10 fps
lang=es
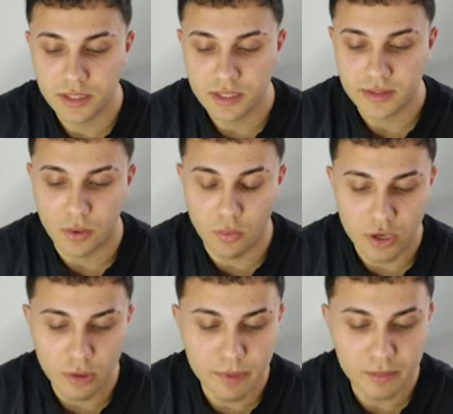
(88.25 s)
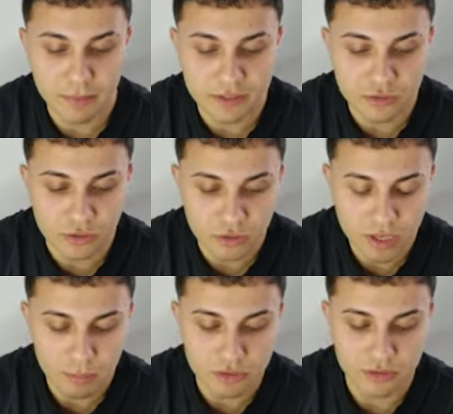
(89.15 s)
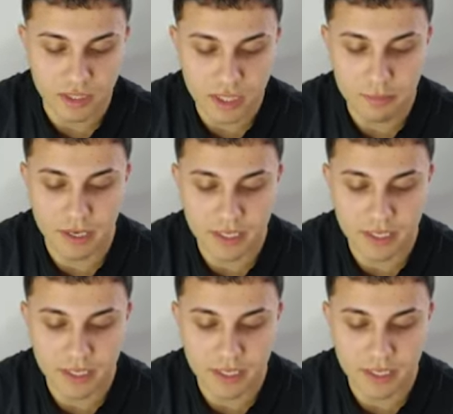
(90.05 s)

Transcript: de Wyoming mencionó la posibilidad de pagar